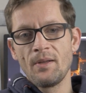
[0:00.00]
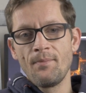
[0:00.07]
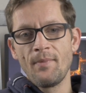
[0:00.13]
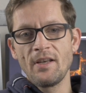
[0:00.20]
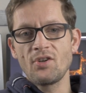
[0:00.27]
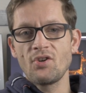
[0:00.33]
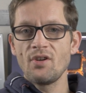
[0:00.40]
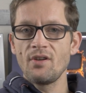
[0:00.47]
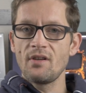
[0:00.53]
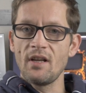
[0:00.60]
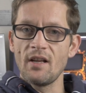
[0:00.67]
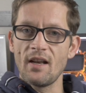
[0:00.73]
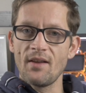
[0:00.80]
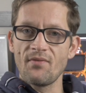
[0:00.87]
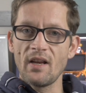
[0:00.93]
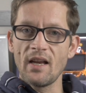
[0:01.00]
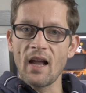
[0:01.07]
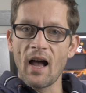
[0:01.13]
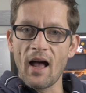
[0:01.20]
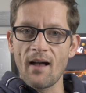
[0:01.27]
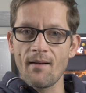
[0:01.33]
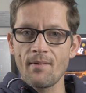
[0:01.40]
Menschen, die in der
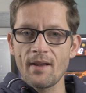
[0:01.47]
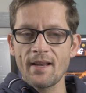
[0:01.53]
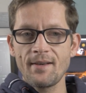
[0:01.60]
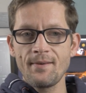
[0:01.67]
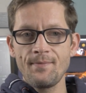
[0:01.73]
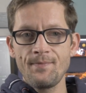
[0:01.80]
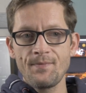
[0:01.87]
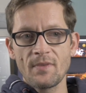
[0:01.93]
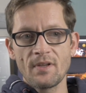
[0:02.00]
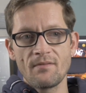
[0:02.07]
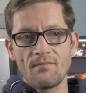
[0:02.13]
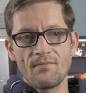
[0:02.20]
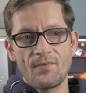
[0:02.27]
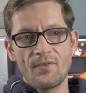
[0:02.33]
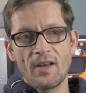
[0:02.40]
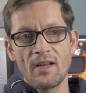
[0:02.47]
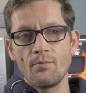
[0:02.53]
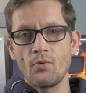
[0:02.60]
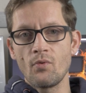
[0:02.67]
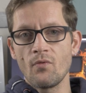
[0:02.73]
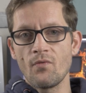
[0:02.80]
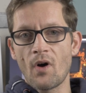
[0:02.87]
Pflege arbeiten, einen
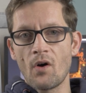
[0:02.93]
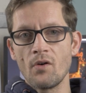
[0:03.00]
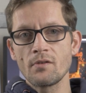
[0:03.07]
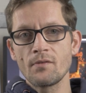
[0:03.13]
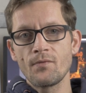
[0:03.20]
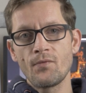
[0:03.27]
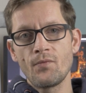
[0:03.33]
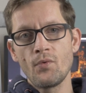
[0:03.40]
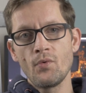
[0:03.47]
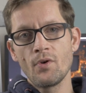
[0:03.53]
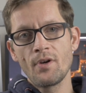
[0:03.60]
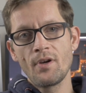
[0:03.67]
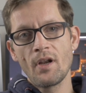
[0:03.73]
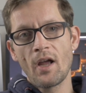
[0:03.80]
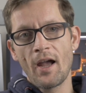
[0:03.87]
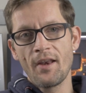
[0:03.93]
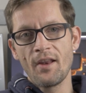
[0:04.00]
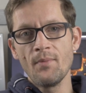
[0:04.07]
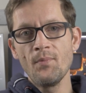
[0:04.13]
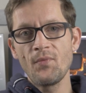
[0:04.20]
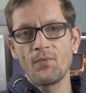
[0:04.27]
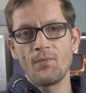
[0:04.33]
Pflegeberuf ausführen, eine
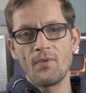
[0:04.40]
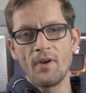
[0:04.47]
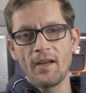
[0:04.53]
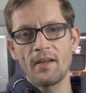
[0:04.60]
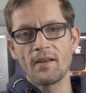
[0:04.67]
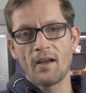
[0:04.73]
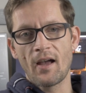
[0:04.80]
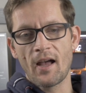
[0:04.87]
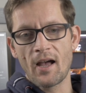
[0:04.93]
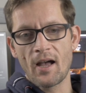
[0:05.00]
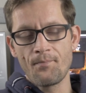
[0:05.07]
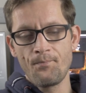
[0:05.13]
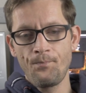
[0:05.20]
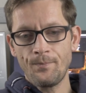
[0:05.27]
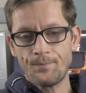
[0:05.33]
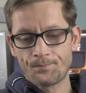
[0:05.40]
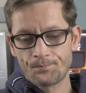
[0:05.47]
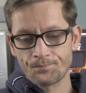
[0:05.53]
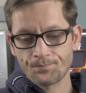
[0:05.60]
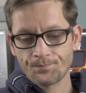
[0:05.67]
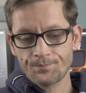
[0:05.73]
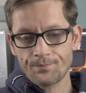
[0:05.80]
Impfpflicht haben.
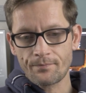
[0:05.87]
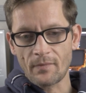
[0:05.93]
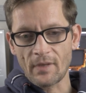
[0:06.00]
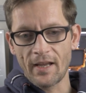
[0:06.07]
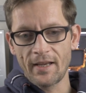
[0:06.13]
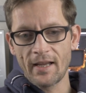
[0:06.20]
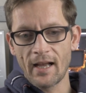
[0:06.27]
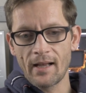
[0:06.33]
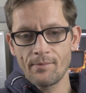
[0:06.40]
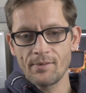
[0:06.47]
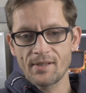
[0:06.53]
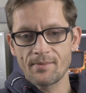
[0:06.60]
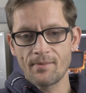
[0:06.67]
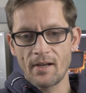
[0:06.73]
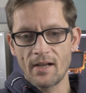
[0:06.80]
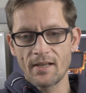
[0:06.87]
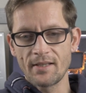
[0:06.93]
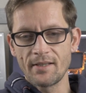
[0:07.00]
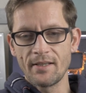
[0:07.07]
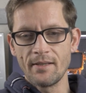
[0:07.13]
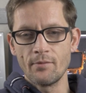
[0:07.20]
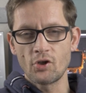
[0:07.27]
Ich habe zwar
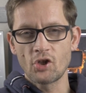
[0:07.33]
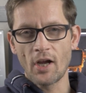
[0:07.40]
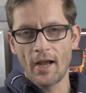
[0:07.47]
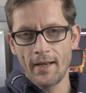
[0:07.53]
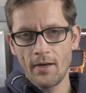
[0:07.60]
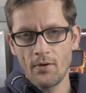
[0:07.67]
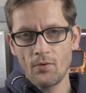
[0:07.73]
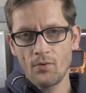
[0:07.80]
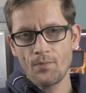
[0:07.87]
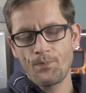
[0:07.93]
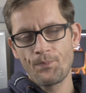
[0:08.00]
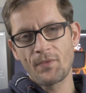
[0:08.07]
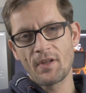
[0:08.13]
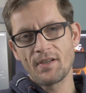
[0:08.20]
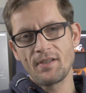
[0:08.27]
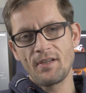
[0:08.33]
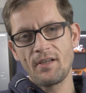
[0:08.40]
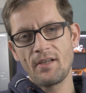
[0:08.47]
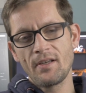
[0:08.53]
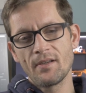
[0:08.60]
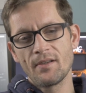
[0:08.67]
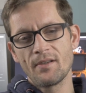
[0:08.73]
die Bescheinigung, dass
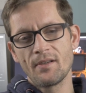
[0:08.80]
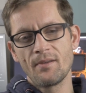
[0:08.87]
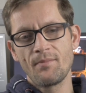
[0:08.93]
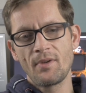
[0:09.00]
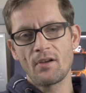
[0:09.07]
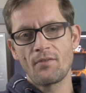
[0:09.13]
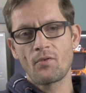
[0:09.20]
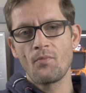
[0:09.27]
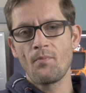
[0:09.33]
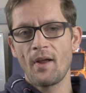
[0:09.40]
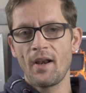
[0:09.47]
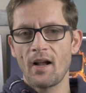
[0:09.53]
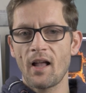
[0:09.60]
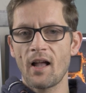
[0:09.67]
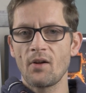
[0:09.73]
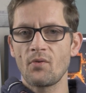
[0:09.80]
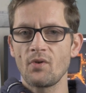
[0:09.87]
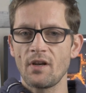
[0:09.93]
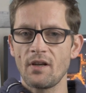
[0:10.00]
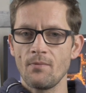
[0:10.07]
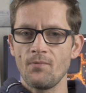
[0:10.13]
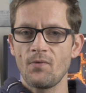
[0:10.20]
ich äh, mich aufgrund meiner Erkrankung
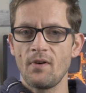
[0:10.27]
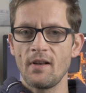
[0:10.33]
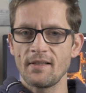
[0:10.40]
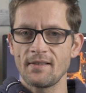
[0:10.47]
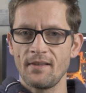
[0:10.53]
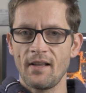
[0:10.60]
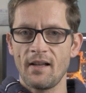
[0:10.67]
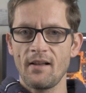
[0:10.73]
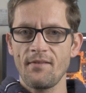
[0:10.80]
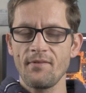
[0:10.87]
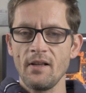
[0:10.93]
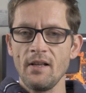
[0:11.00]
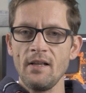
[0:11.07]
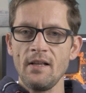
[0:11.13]
nicht impfen lassen darf,